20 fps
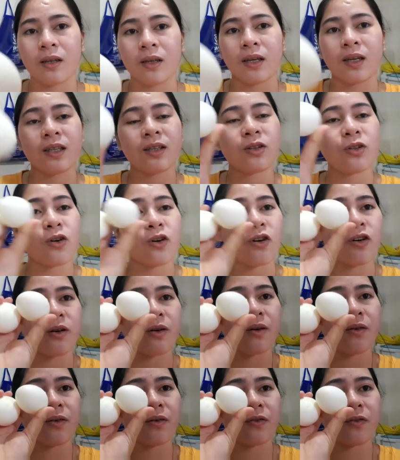Ito,
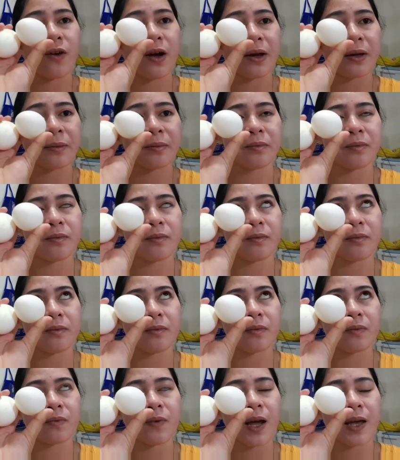
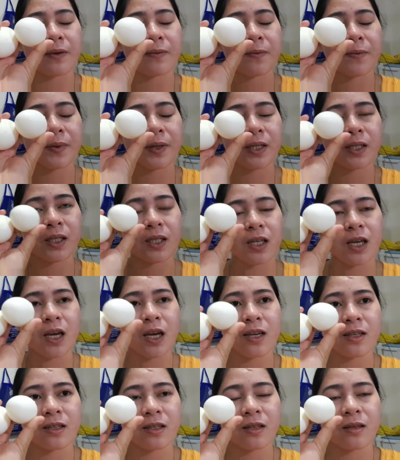5 5
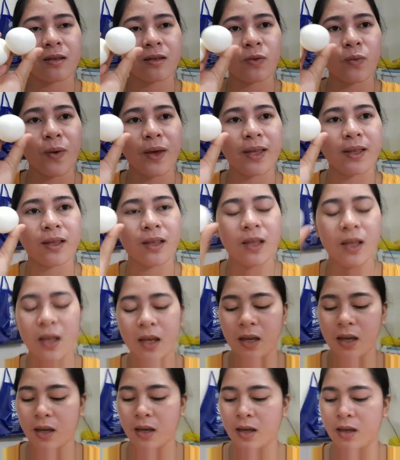pieces,
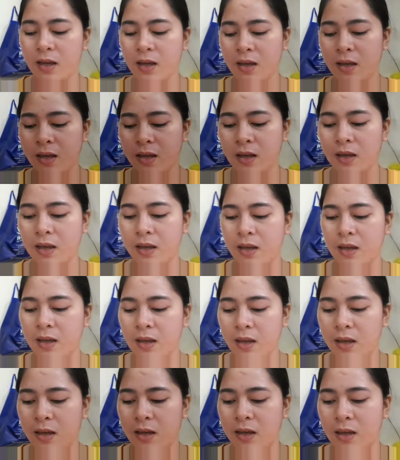20.
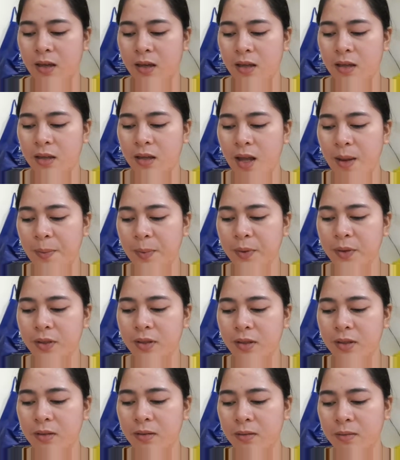Tapos
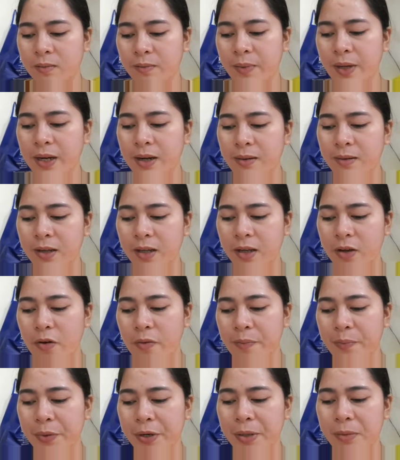parang
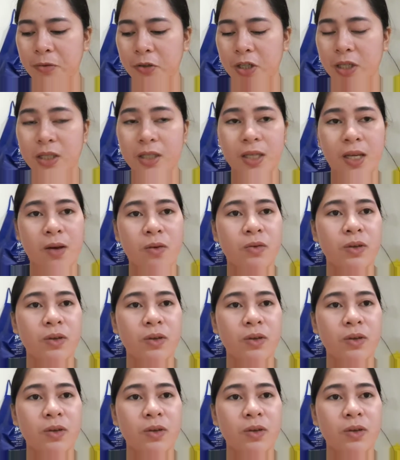i-compare mo siya sa